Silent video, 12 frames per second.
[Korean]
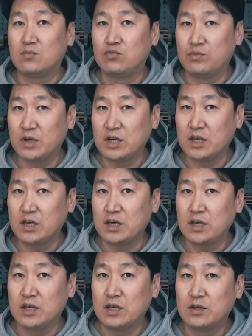
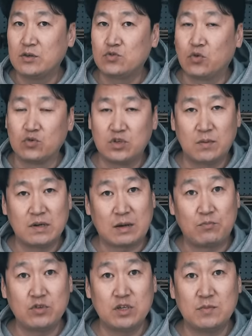분명히 좋은 점과
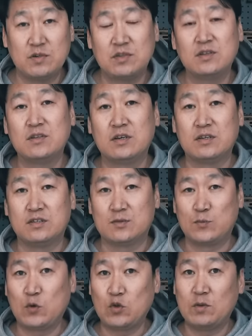나쁜 점은
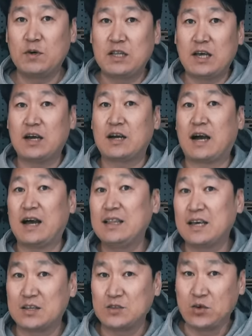짚고 넘어가야
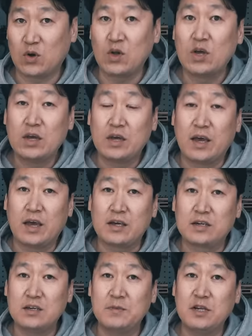되겠죠 예,
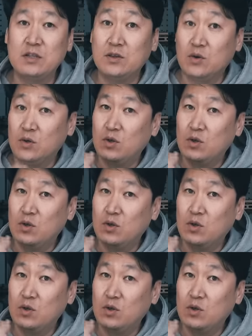그러면은